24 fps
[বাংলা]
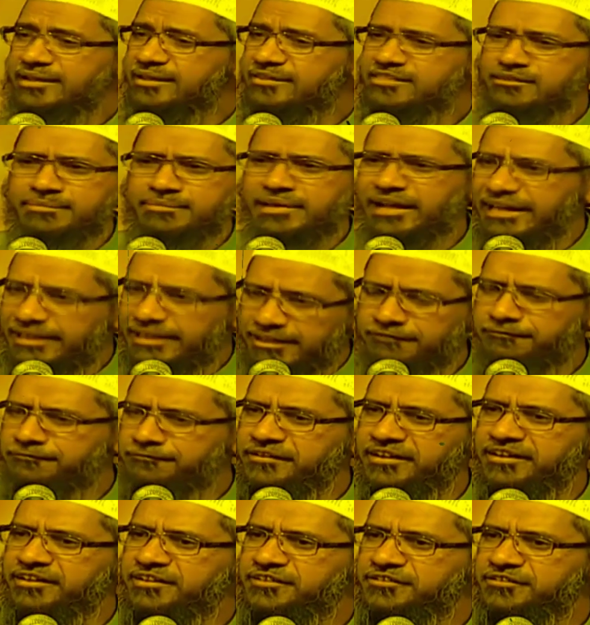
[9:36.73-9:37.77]
তখন এটা ব্যাপার
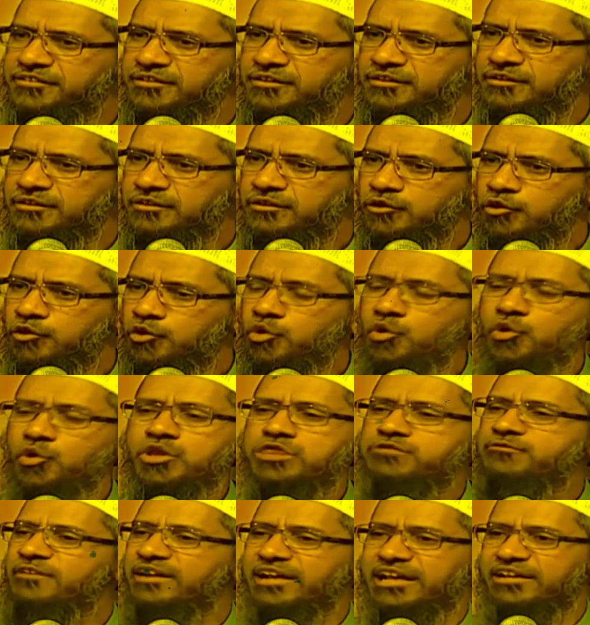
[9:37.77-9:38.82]
না
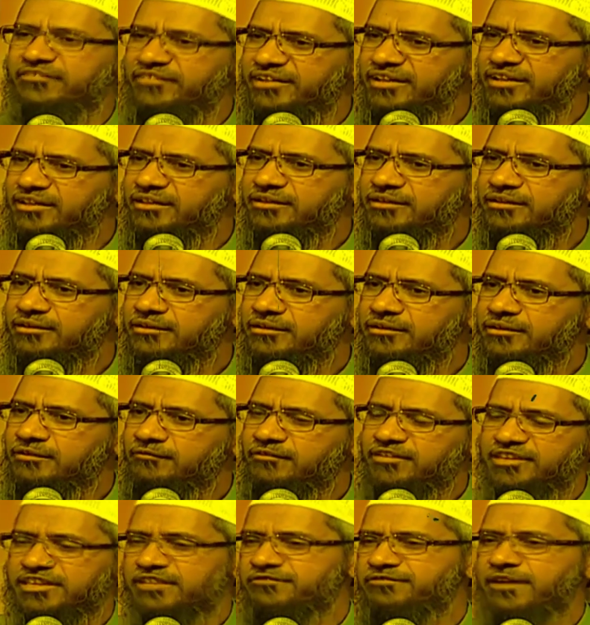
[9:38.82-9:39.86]
যে কে ক্ষমা করছে
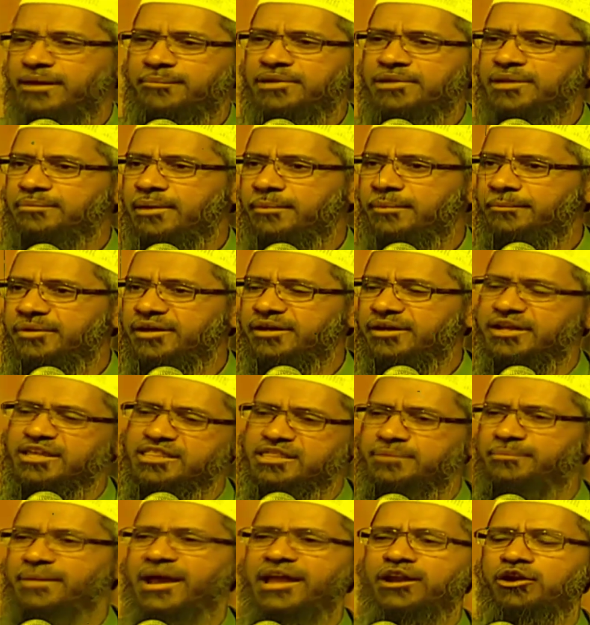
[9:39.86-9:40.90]
পুরুষও হতে পারে
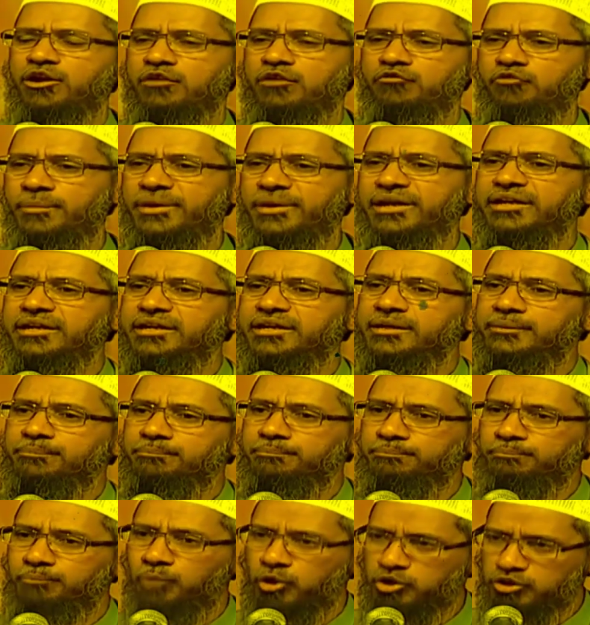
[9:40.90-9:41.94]
নারীও হতে পারে উভয়ই
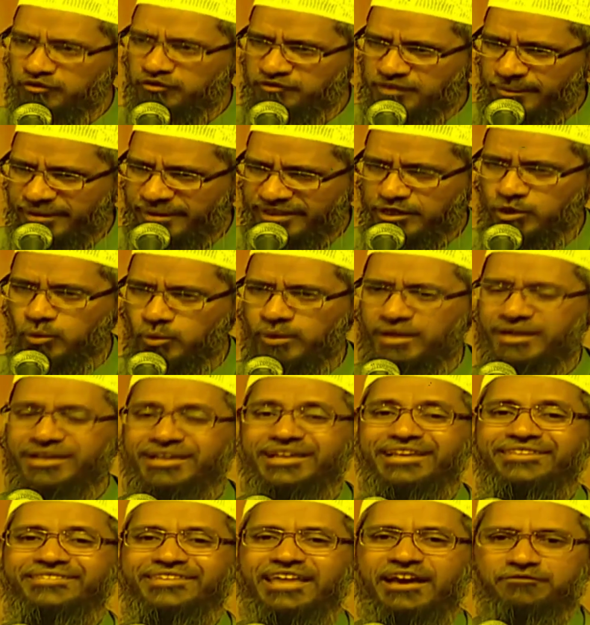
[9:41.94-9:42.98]
সমান এবং
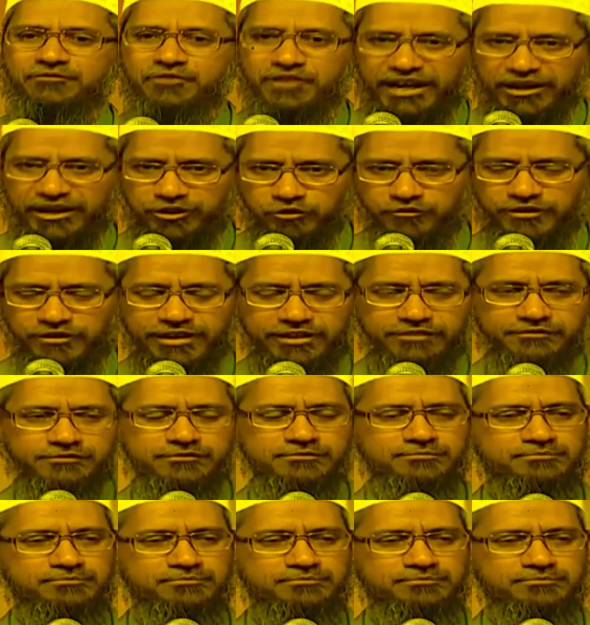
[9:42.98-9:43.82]
উভয়ের ক্ষমা করার